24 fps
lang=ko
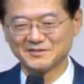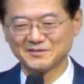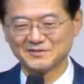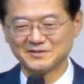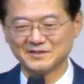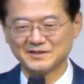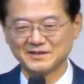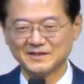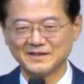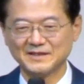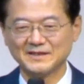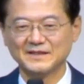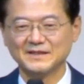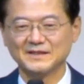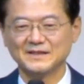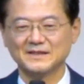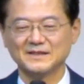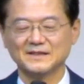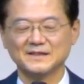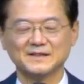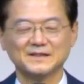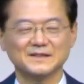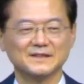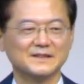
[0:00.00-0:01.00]
근데
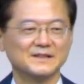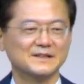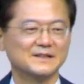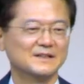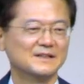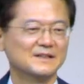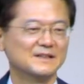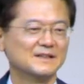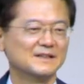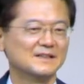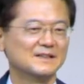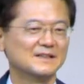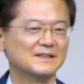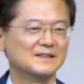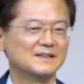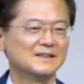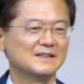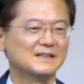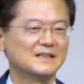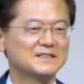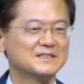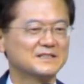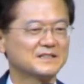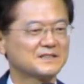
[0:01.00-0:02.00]

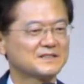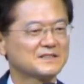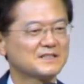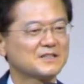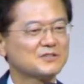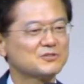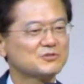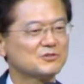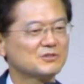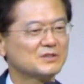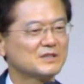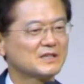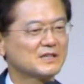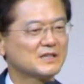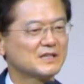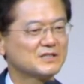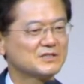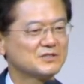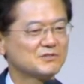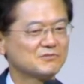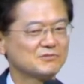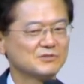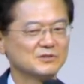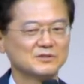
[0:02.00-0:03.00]
아, 직 생전에
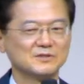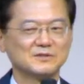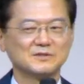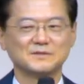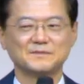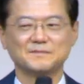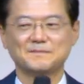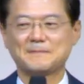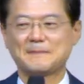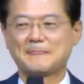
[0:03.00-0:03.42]
계시고요.